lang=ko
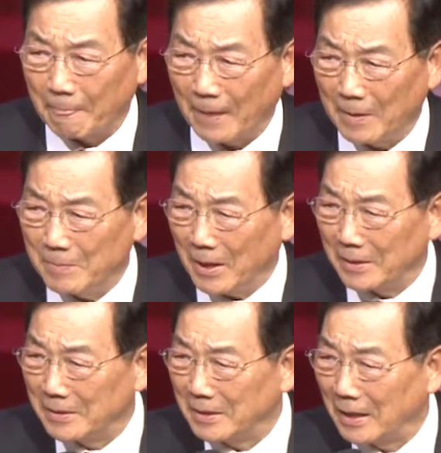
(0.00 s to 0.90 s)
아멘.
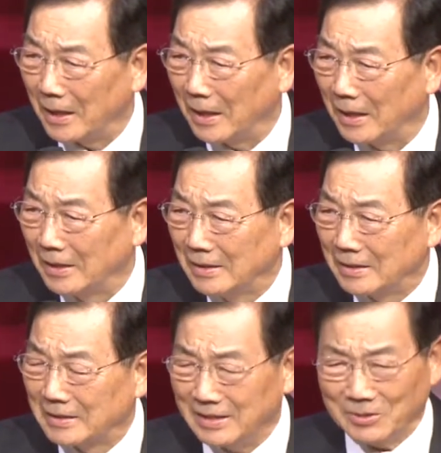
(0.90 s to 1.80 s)
예.
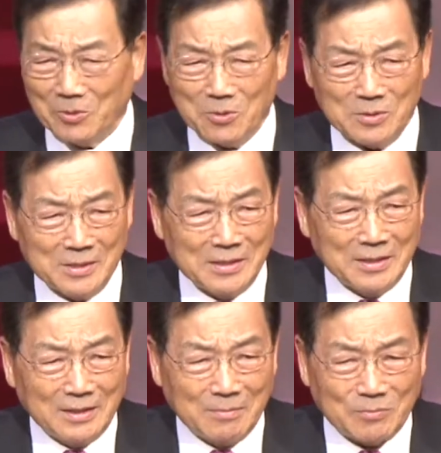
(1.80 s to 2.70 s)
그리고
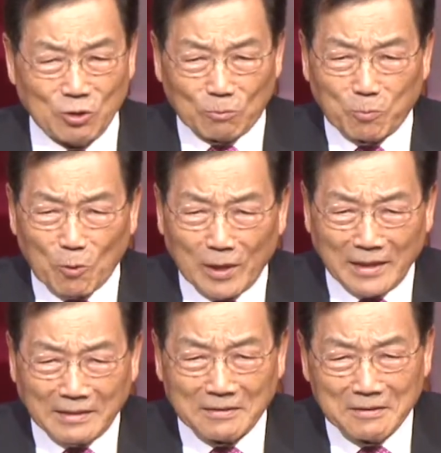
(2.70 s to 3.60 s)
축복
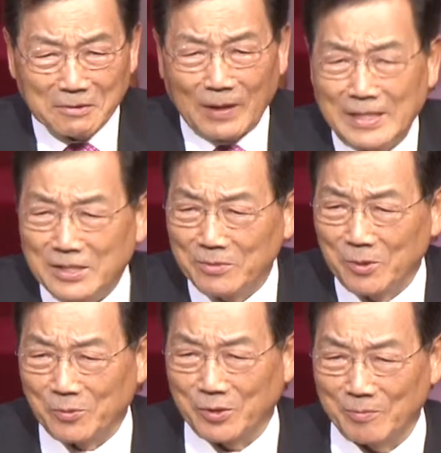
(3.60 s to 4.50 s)
같은 건 관심
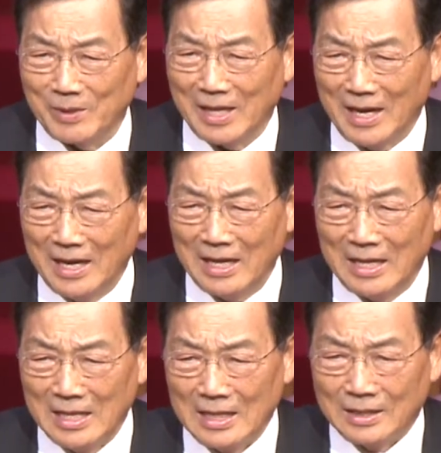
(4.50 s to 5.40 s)
없습니다.
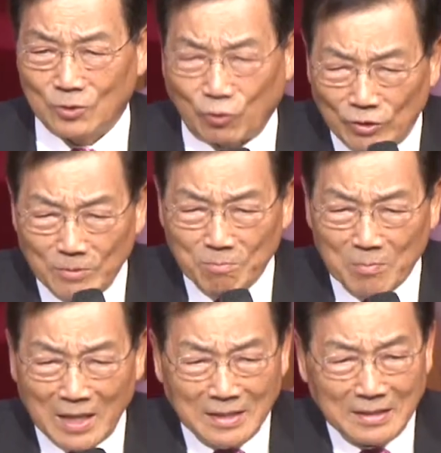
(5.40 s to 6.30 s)

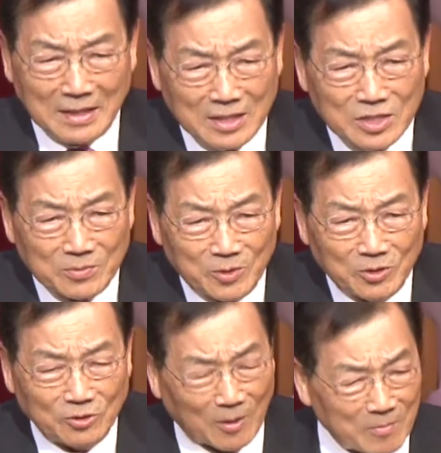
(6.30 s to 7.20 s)
주님만
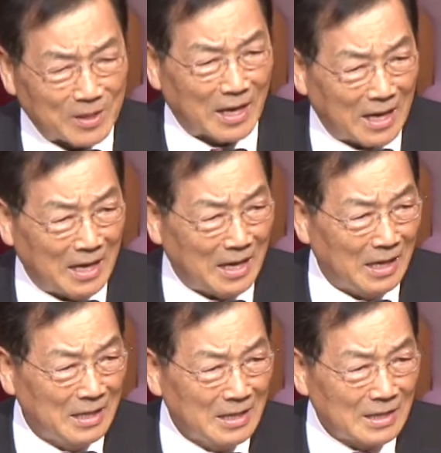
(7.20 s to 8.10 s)
계시면 됩니다.
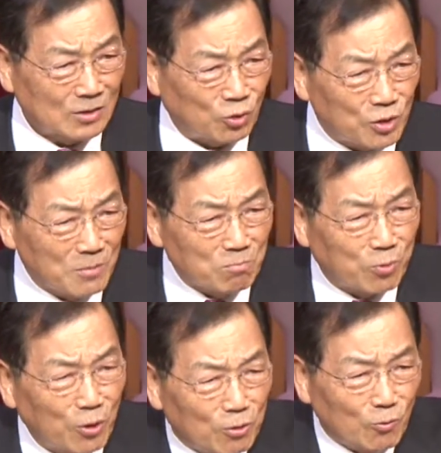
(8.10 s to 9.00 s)
주님
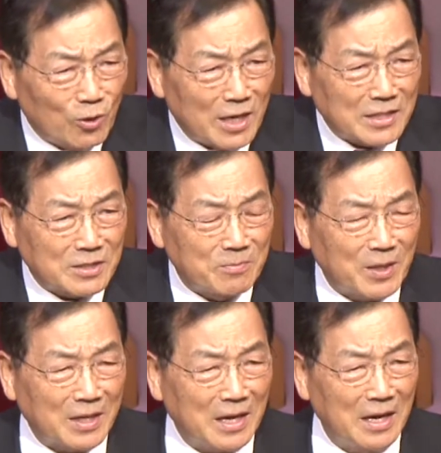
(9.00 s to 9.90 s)
뭘
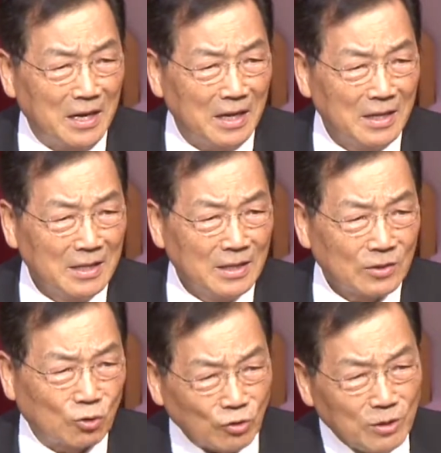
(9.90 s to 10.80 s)
원하십니까?
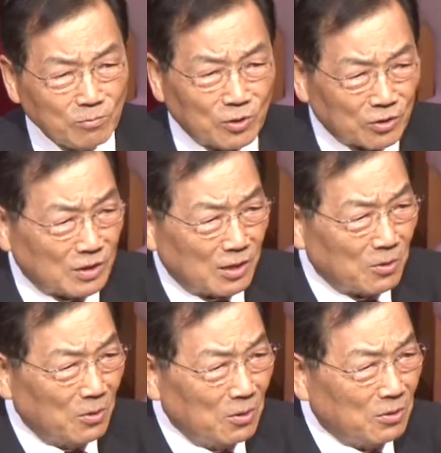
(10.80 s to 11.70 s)
주님
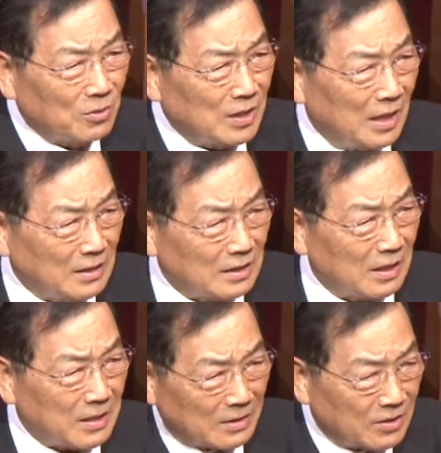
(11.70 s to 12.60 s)
뜻대로 우리가
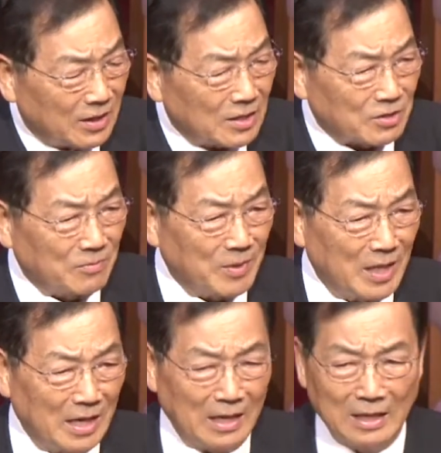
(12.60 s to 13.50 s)

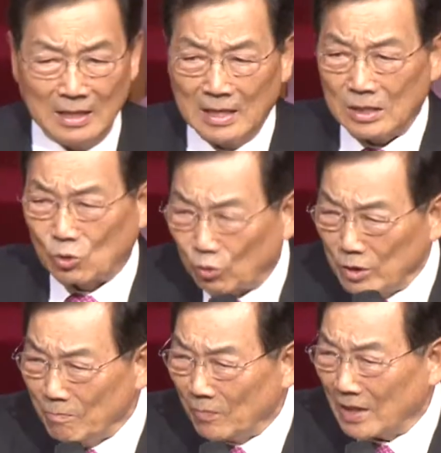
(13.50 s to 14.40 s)
살아드리겠습니다.
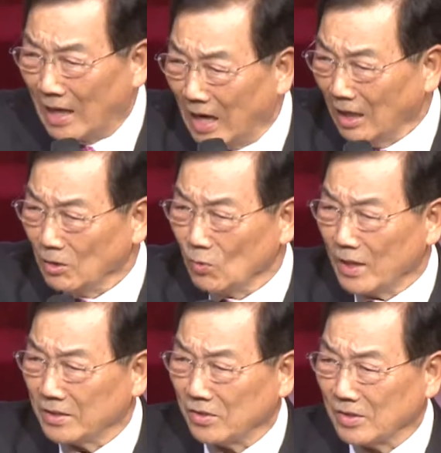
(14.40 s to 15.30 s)
주님 나라를
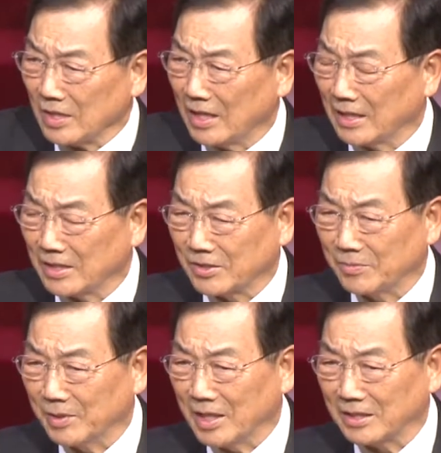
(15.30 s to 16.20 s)
위해서
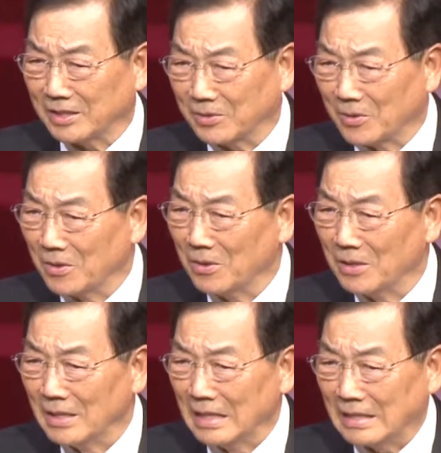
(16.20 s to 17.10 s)
살겠습니다. 그리고
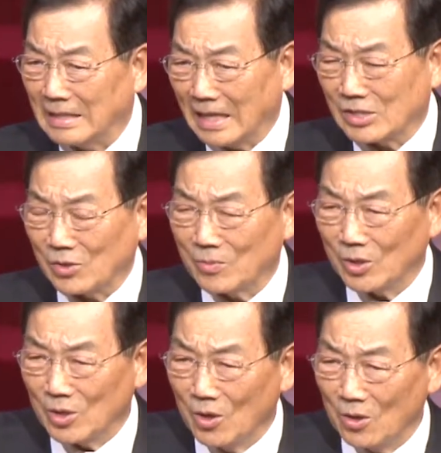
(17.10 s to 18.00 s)

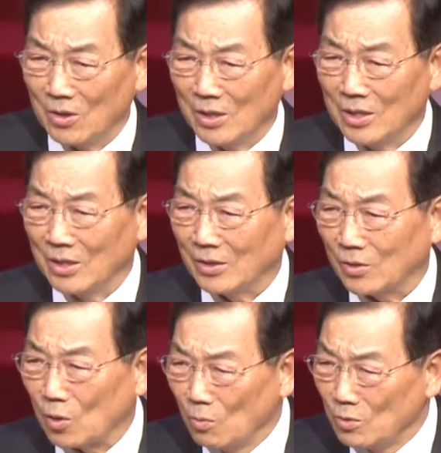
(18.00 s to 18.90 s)
나서면요.
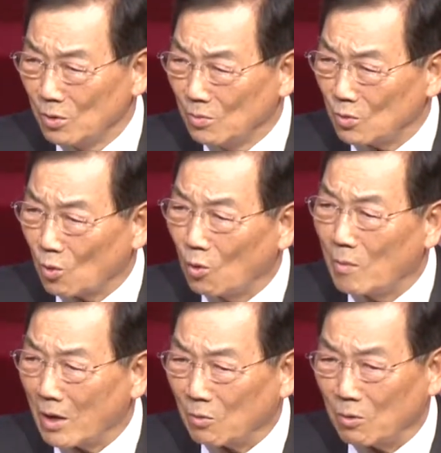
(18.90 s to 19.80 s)
너무너무
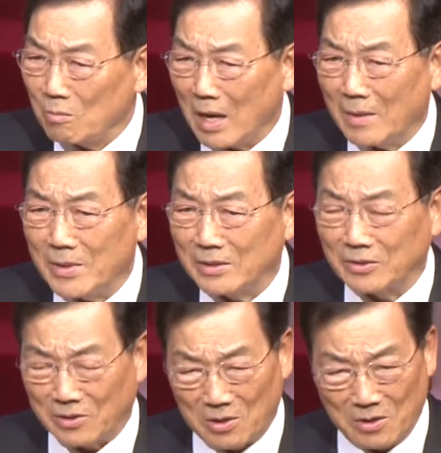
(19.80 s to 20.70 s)
고맙고 마음에
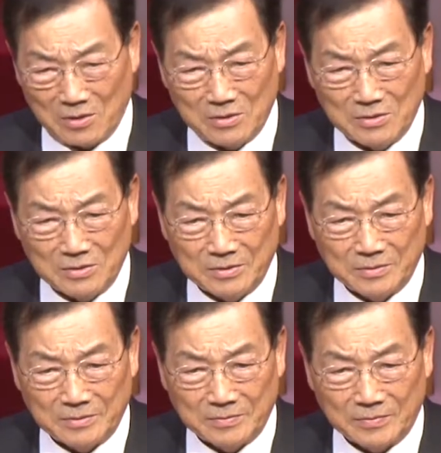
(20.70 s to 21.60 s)
들어.
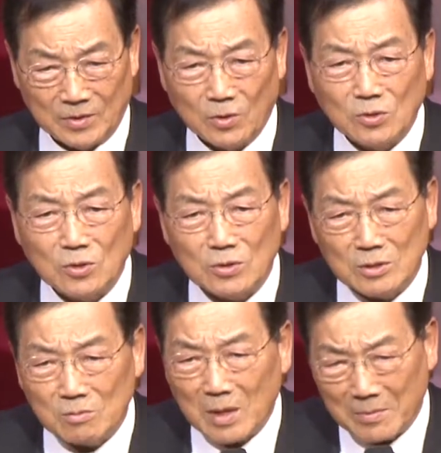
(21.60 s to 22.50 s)

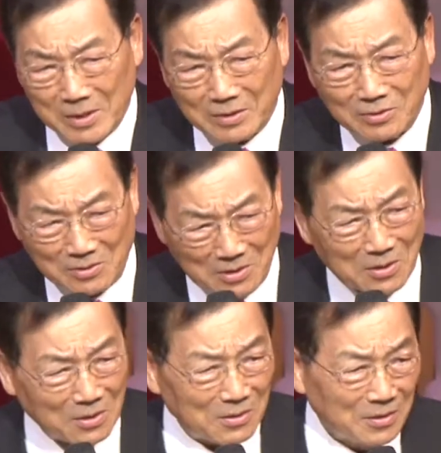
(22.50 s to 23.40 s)
어쩐지 마음에
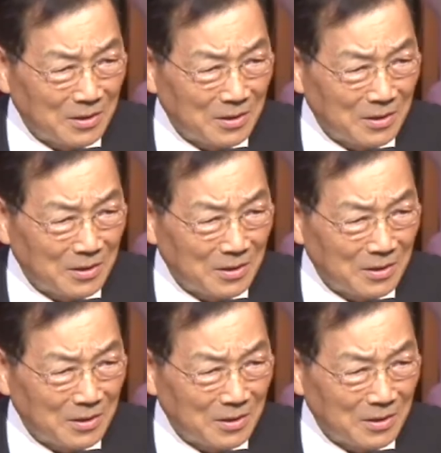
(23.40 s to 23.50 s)
들어.